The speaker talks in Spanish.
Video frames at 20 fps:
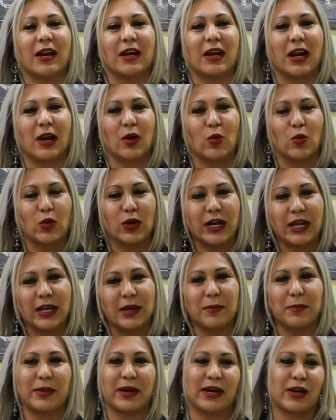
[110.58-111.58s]

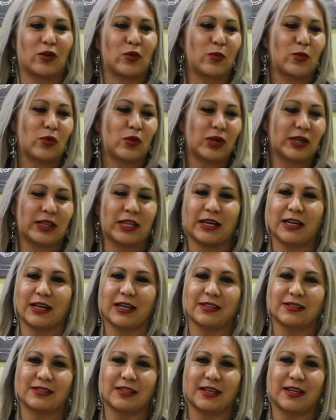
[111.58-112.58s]
reuní para yo poder
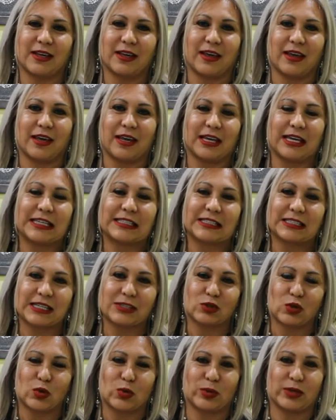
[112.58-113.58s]
tener este,
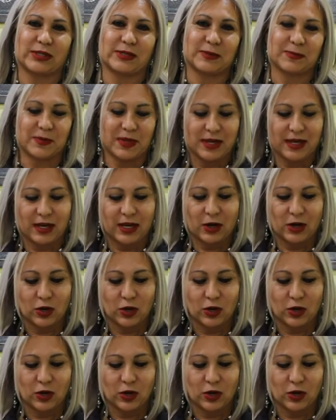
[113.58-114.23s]
estas obras